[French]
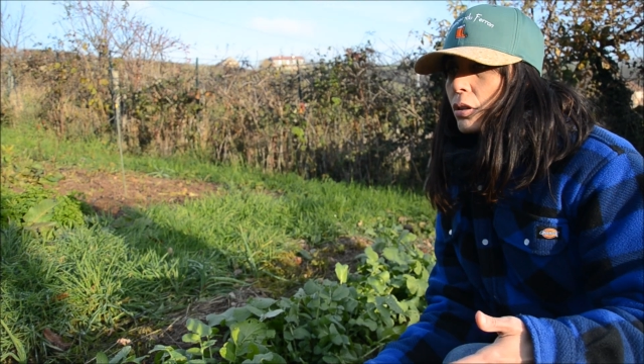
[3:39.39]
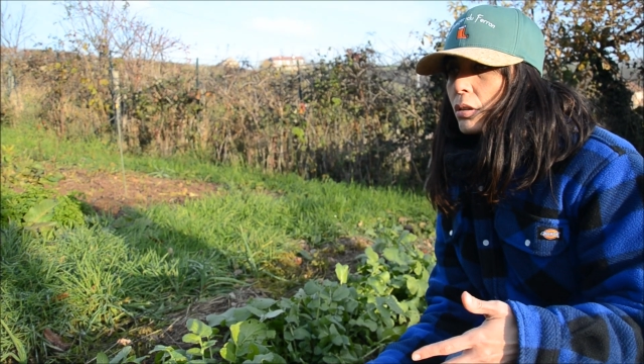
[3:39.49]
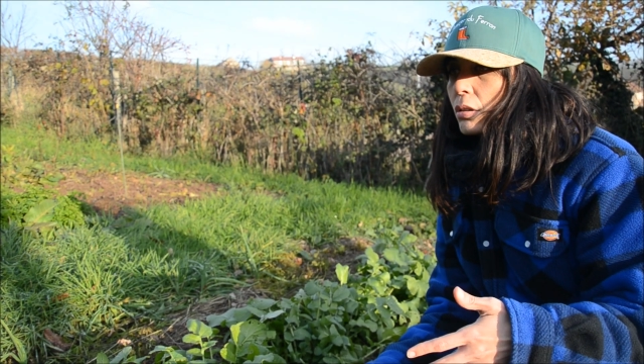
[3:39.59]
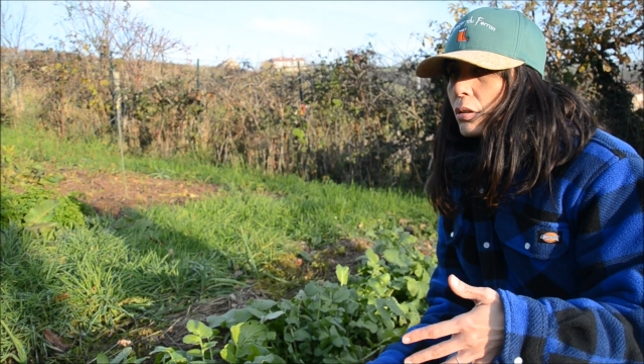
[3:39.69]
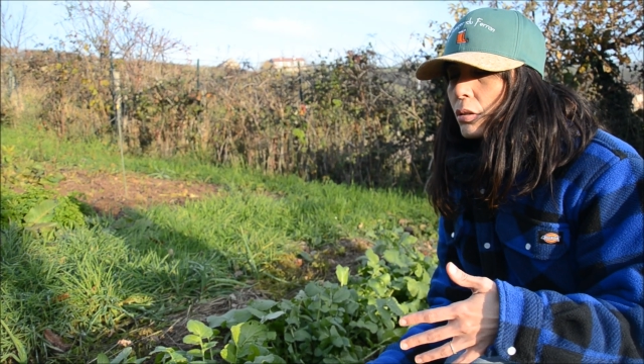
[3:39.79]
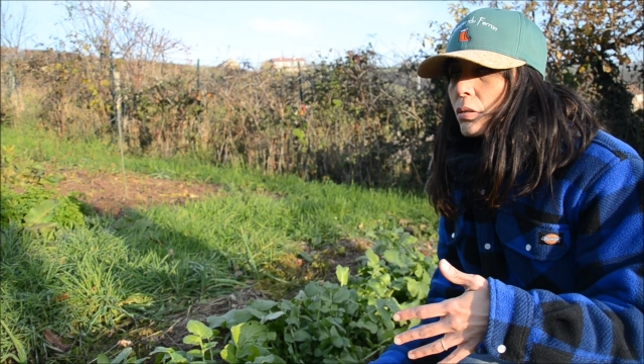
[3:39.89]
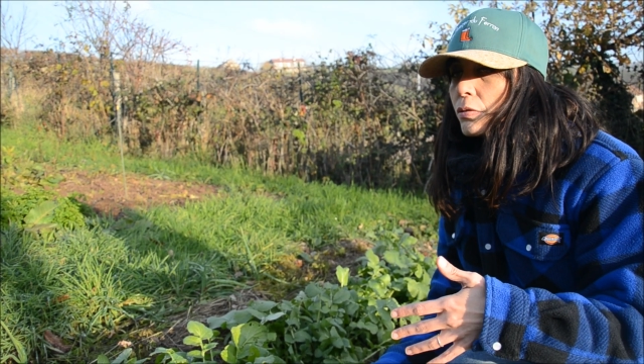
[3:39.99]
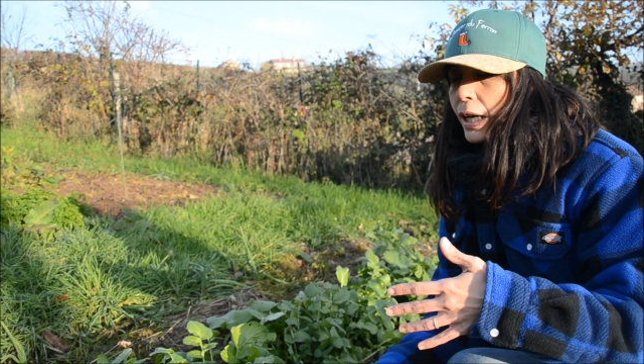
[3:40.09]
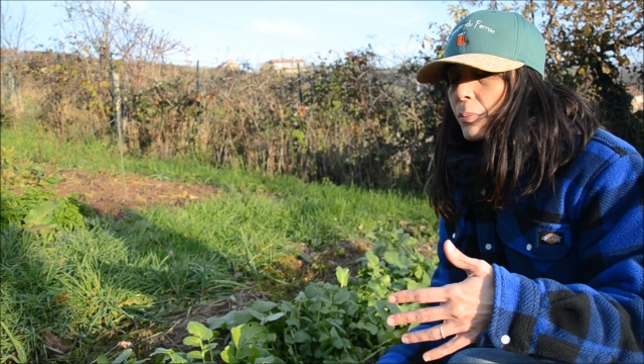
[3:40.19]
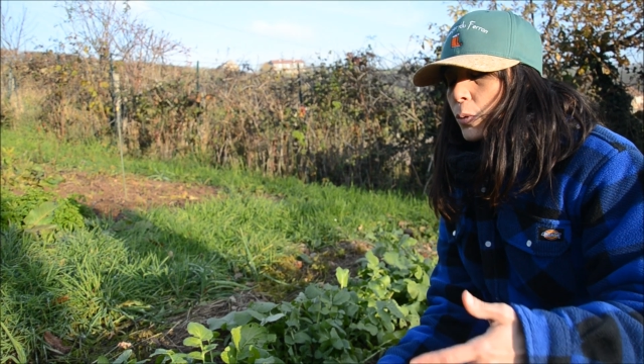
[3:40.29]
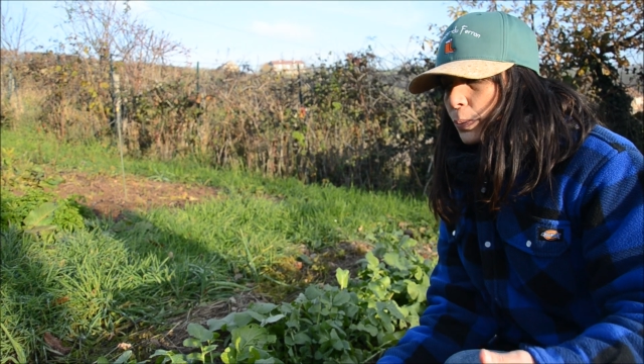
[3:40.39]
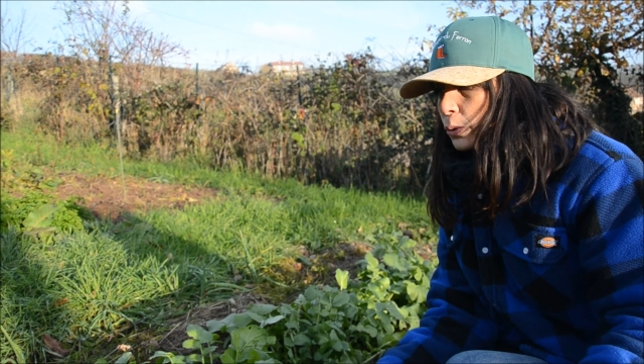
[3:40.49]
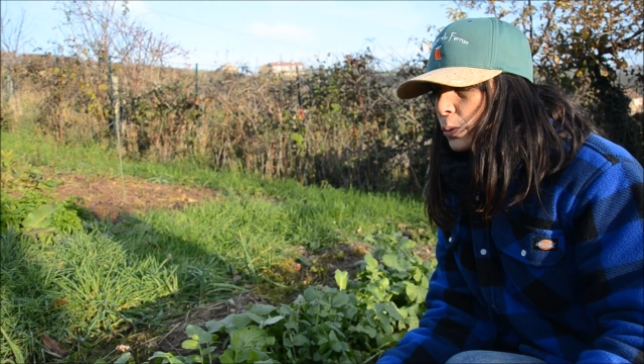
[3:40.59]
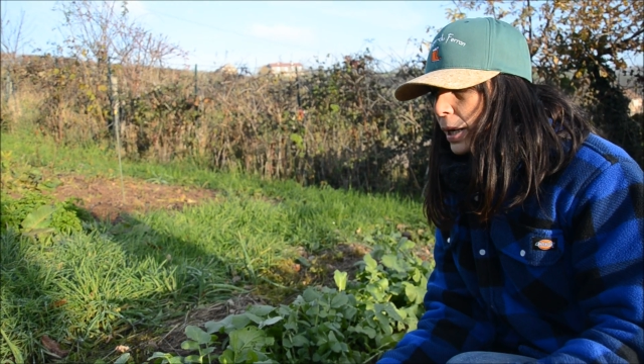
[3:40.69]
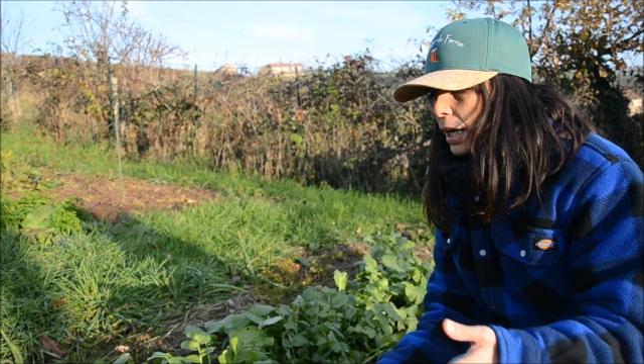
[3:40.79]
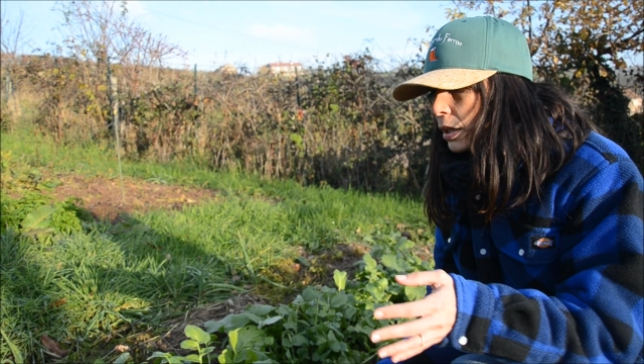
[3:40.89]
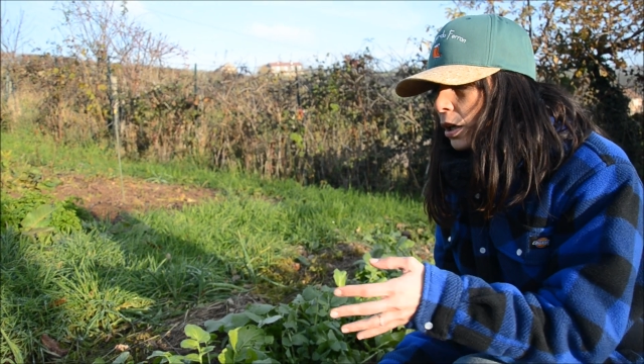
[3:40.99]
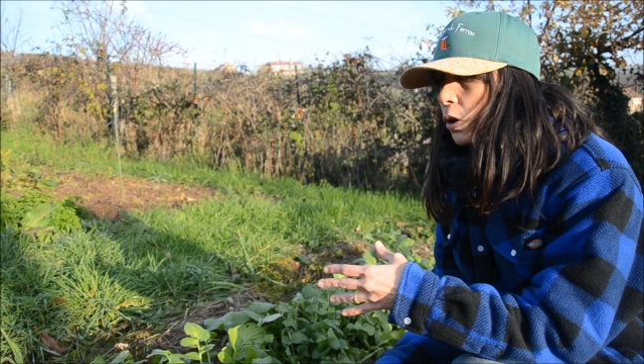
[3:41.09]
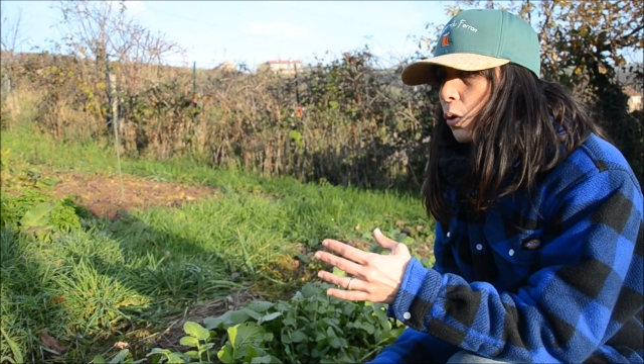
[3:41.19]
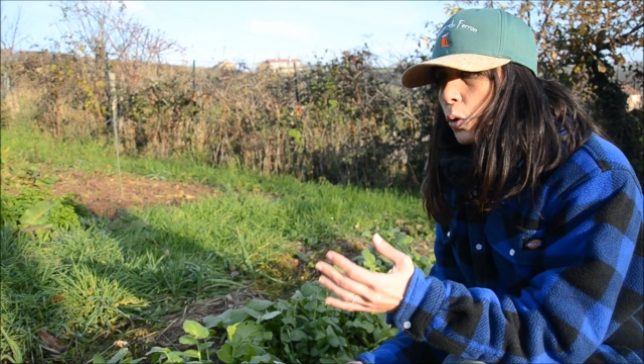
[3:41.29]
euh, vraiment plus bas,
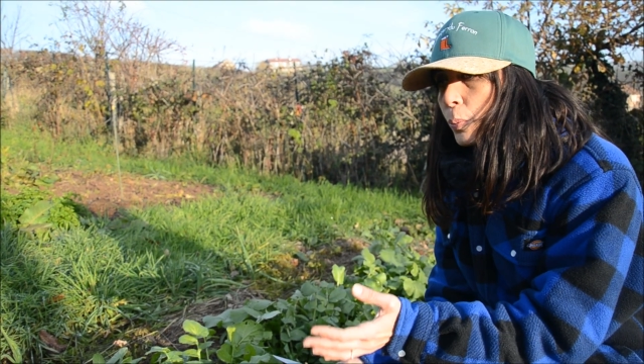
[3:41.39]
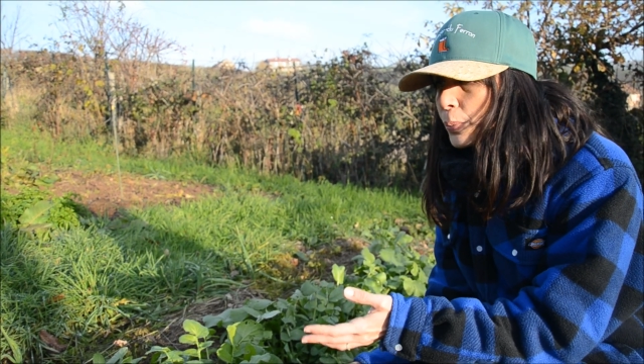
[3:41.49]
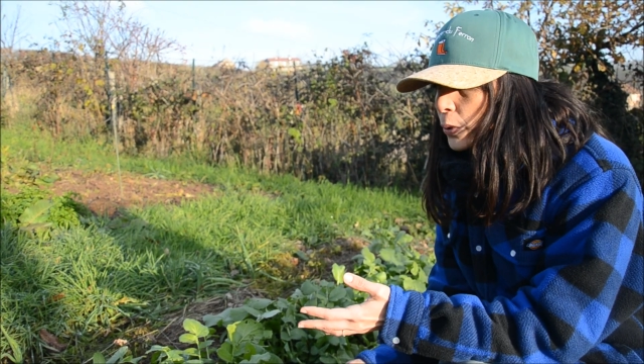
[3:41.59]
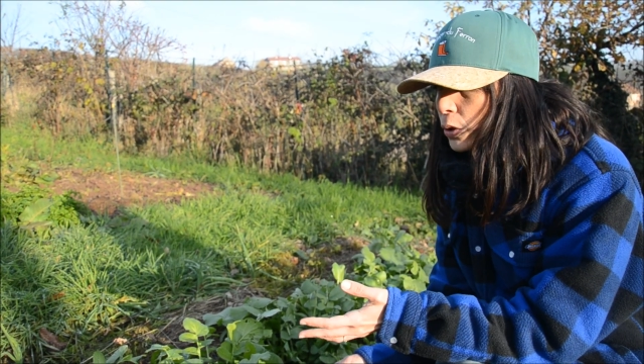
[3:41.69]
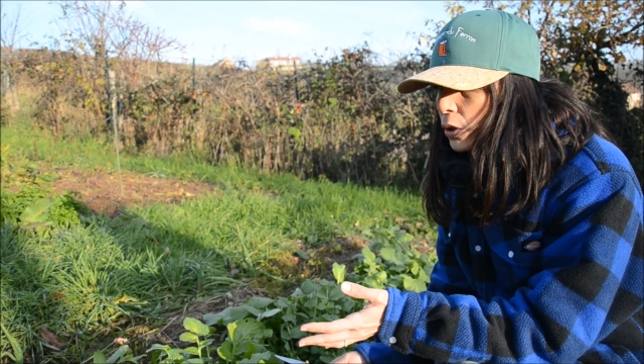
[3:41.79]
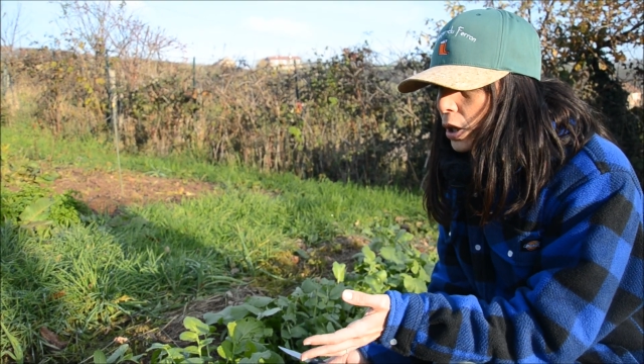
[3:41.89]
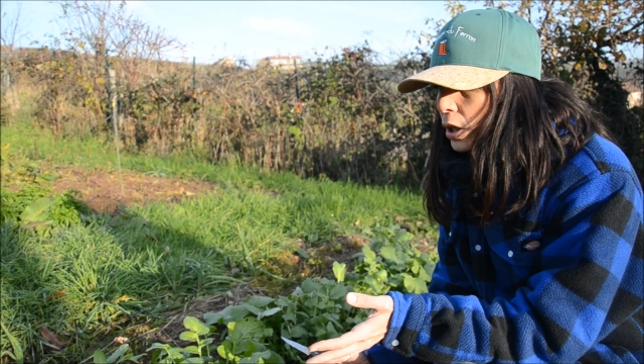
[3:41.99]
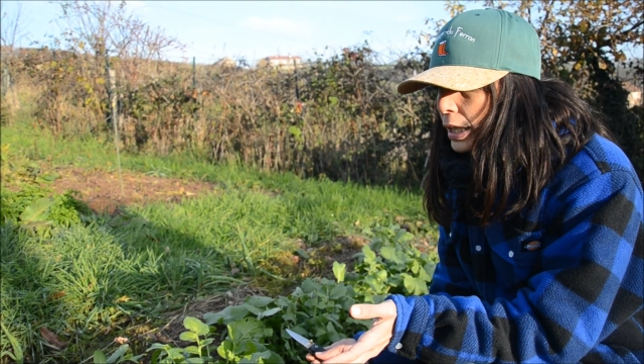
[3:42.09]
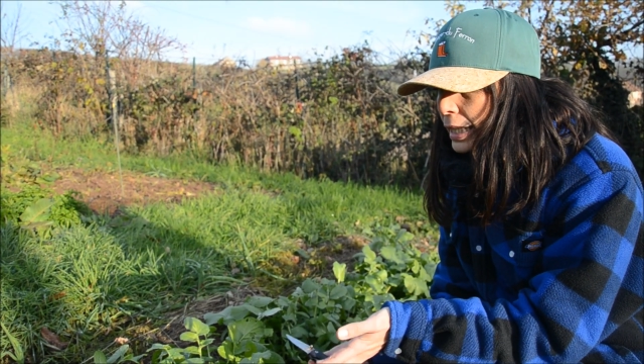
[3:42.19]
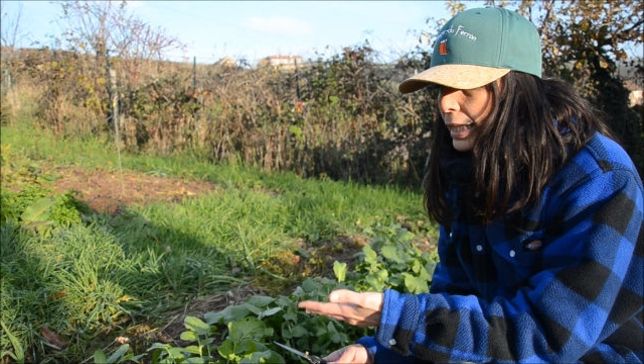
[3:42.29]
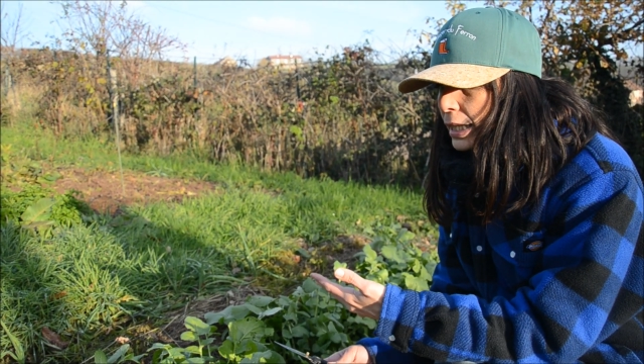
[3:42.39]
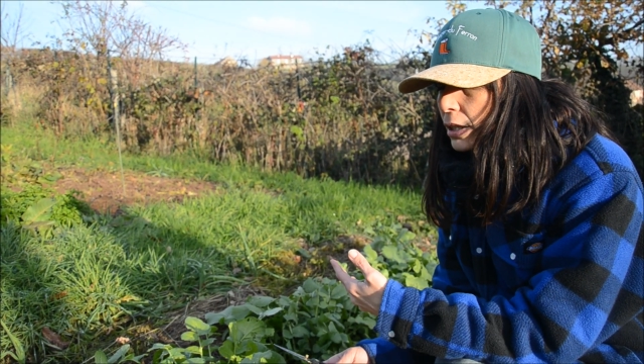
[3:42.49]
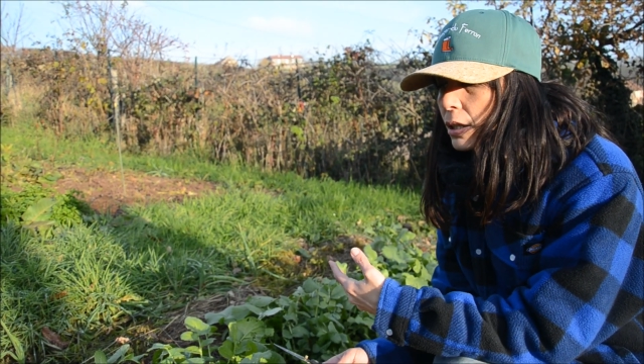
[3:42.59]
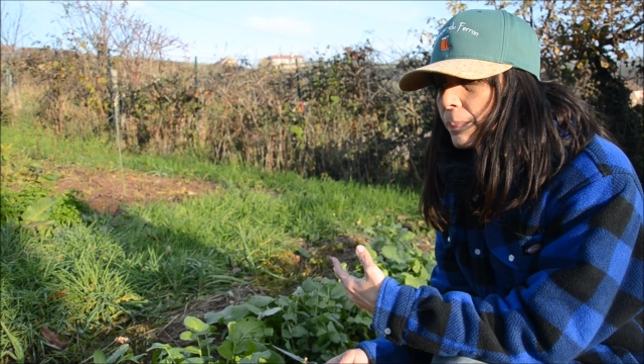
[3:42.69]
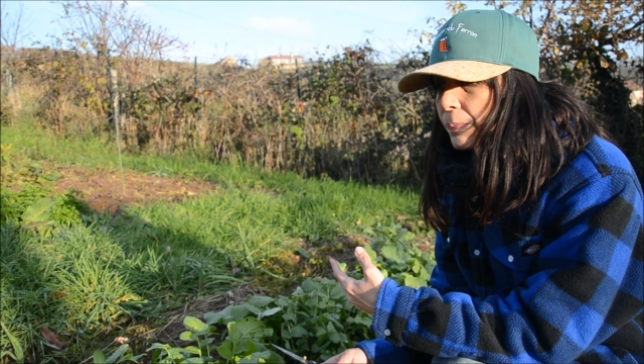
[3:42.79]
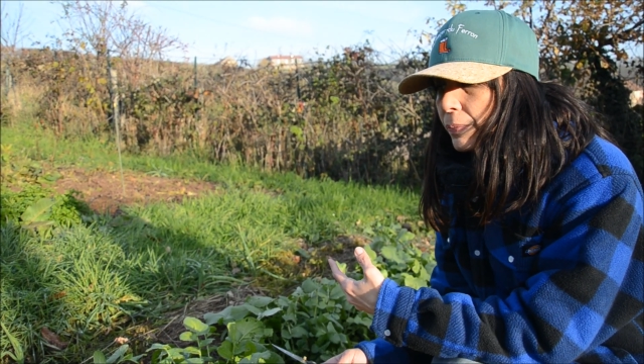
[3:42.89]
on peut euh, euh,